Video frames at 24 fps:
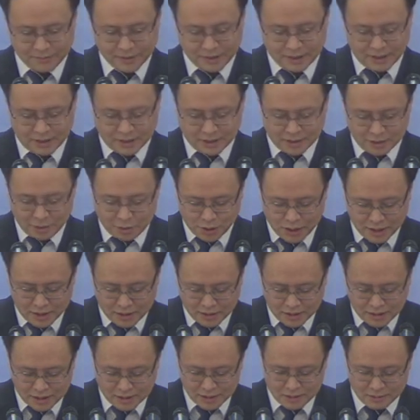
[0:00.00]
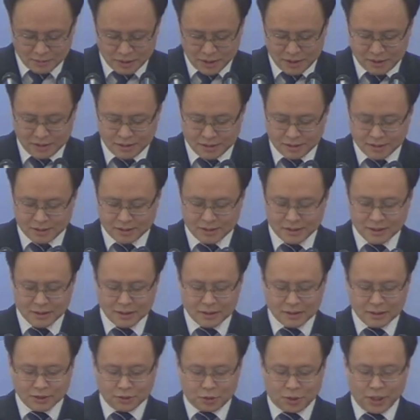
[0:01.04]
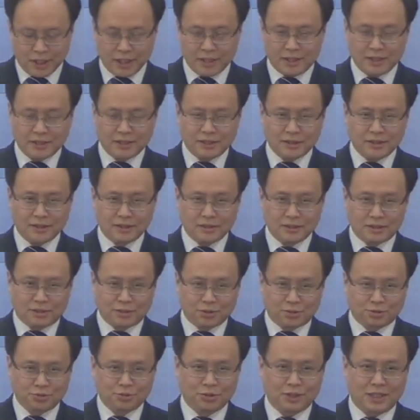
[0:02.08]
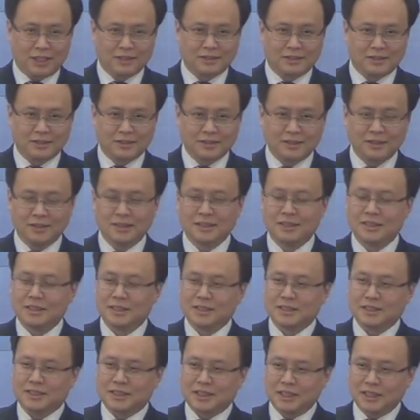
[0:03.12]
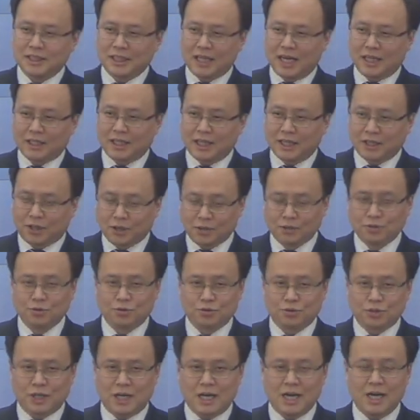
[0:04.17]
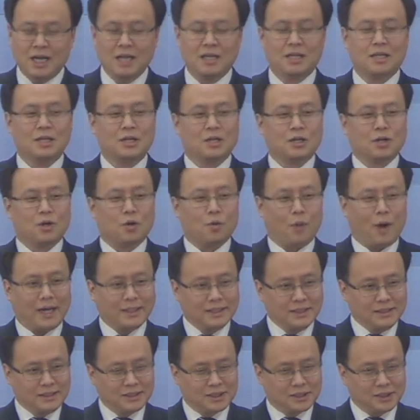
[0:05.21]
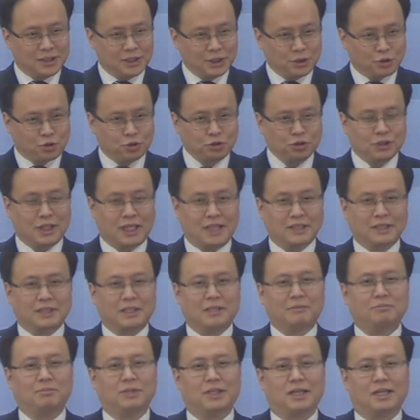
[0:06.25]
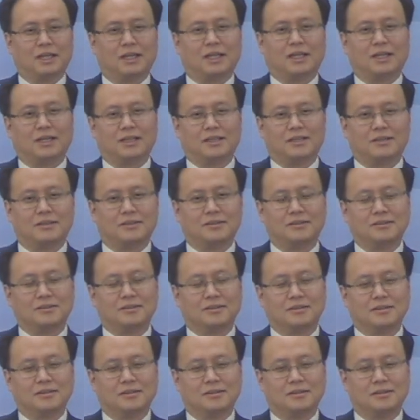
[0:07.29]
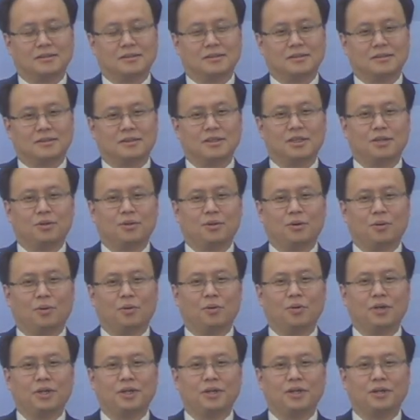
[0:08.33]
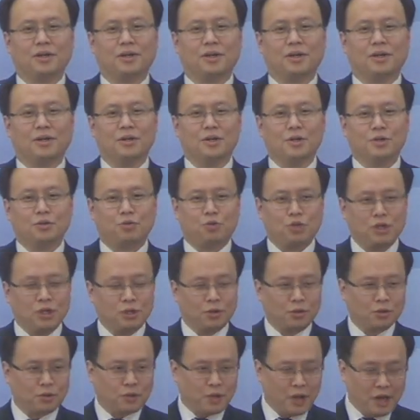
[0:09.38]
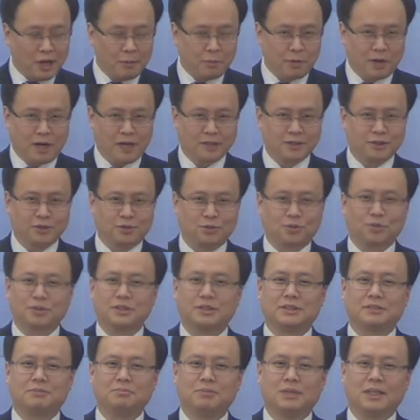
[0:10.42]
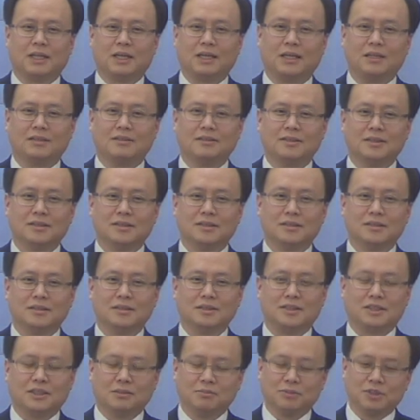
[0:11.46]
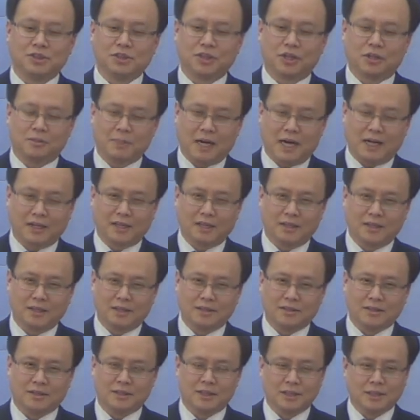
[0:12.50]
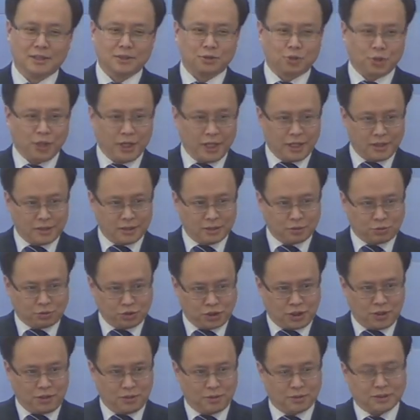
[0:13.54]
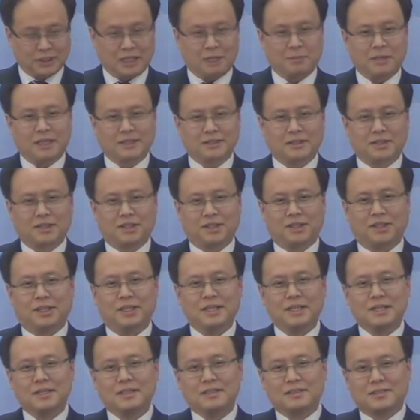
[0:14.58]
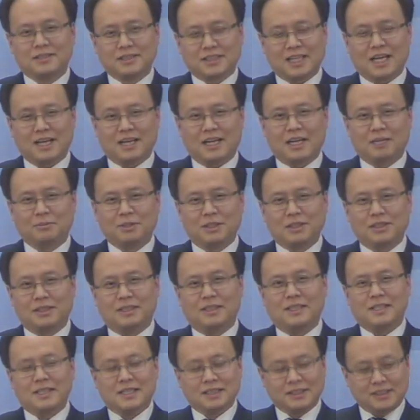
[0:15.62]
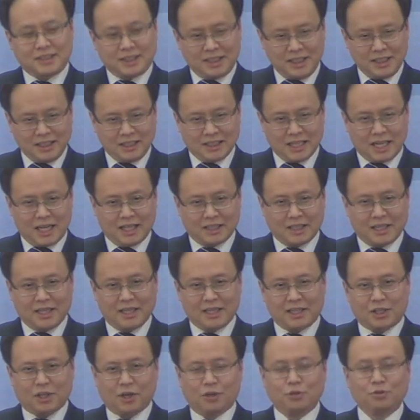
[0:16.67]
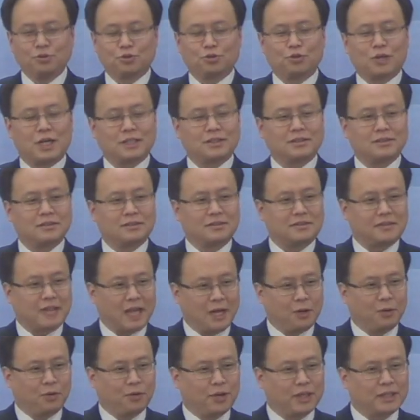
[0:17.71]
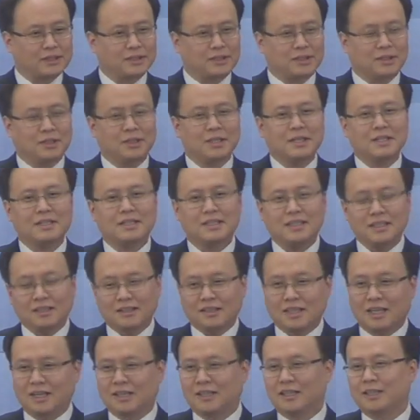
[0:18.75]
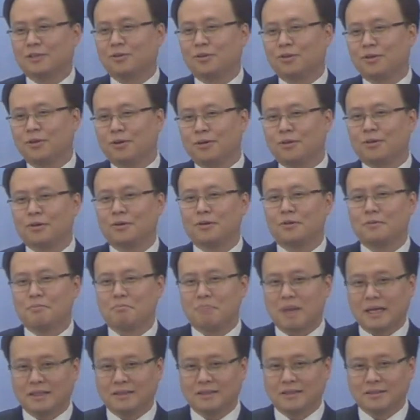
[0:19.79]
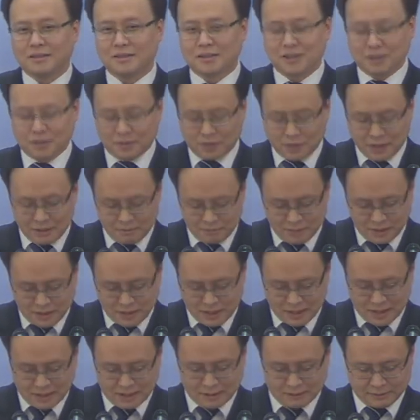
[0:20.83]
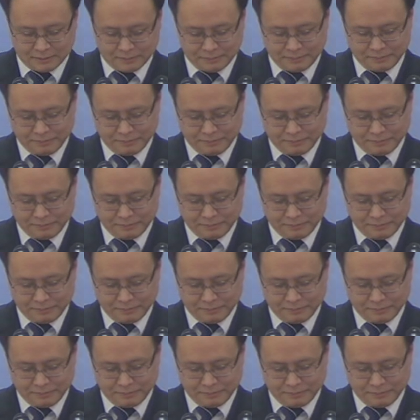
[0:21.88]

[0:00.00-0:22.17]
그래서 죄를 지으면 죄를 짓는 그 순간은 신앙의 경주가 완전히 중단이 됩니다. 그리고 오히려 뒤로 퇴보하는 수도 있습니다. 심지어 마귀는 죄를 구실로 삼아서 그 사람을 신앙에 경주하는 대오에서 이탈하도록 만들기도 합니다.